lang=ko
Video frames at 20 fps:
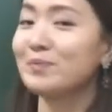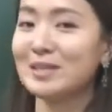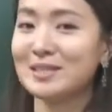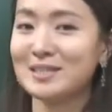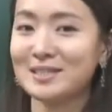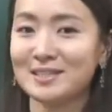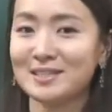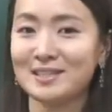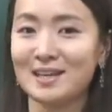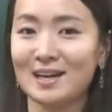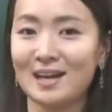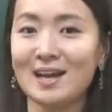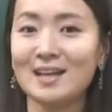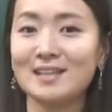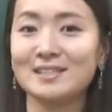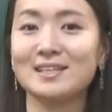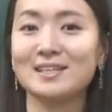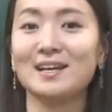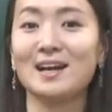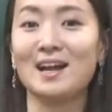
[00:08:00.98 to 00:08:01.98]

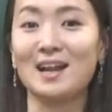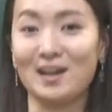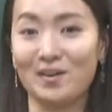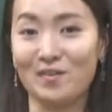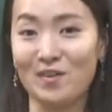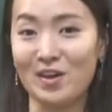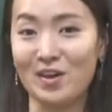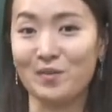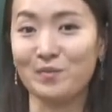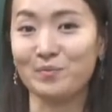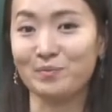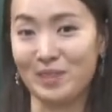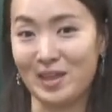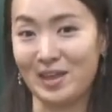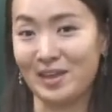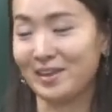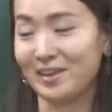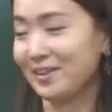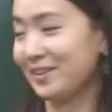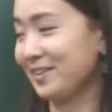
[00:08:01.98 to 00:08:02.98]
택시기사가 이제 갈 거예요.
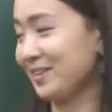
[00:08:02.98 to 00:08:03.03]
네.